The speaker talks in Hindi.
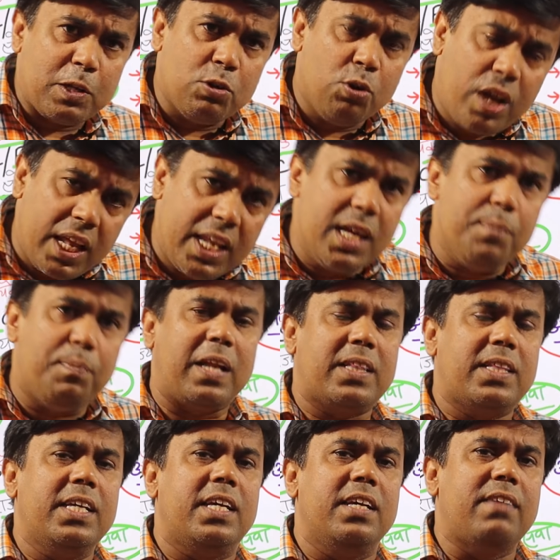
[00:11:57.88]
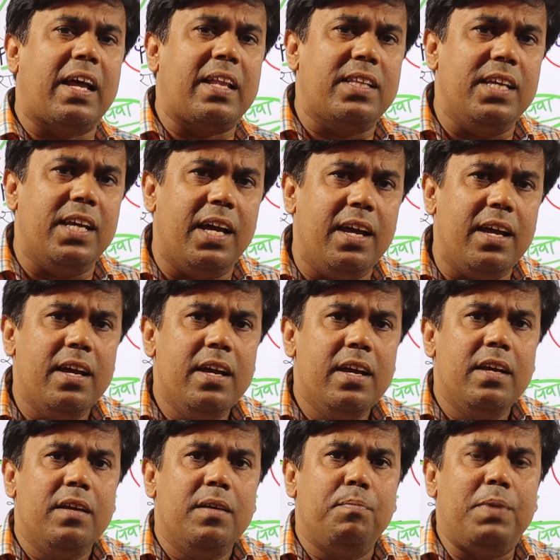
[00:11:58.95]
पदों के लिए भर्ती की जाती है
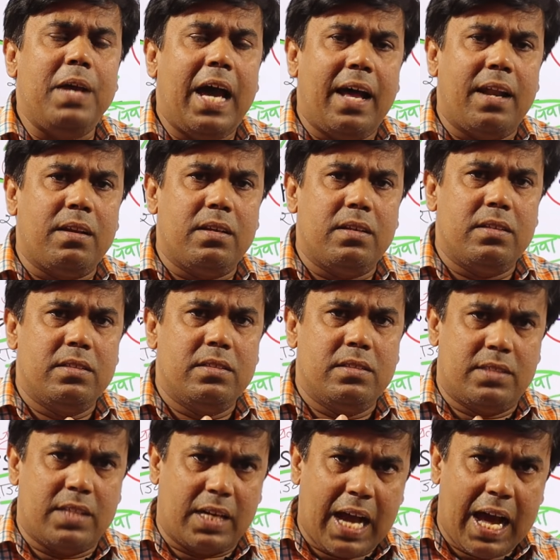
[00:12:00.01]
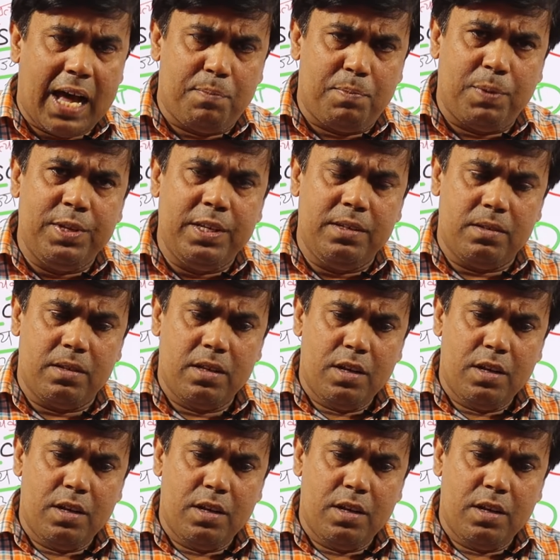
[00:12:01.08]
बिहार सरकार विभिन्न